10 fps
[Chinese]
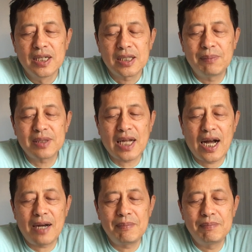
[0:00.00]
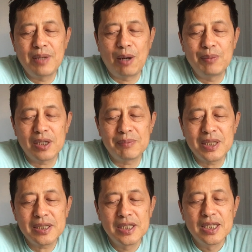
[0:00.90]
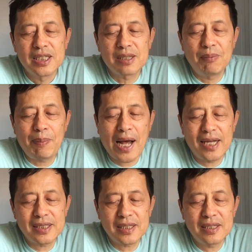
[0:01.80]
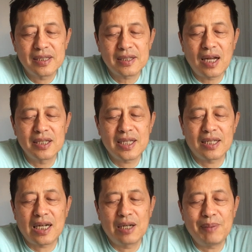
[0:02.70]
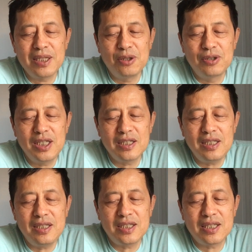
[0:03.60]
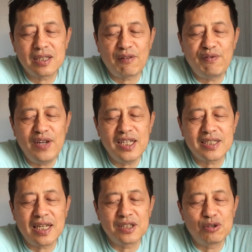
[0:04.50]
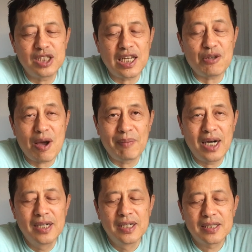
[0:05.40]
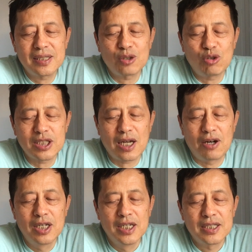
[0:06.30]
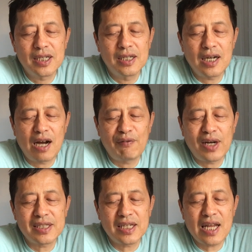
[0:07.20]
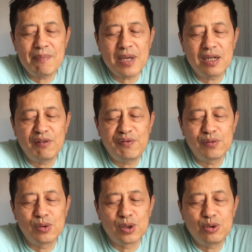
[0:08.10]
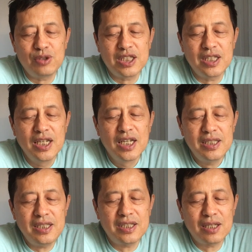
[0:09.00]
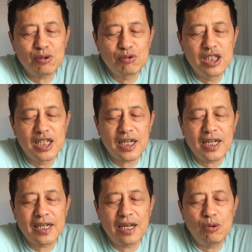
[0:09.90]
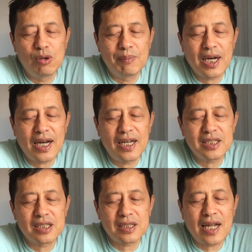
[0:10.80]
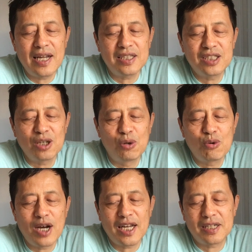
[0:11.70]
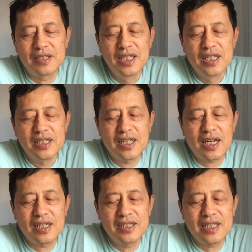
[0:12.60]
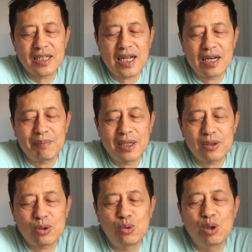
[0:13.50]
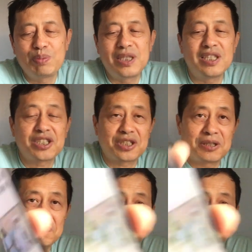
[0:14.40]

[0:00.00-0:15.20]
他们打苗苗了吗？什么牌子的？当下塔利班有因疫情的非战斗减员吗？是多少？整个阿富汗的难民和俘虏聚集，疫情如何？看来我们还是太娇怪了。你看人家塔利班多皮实。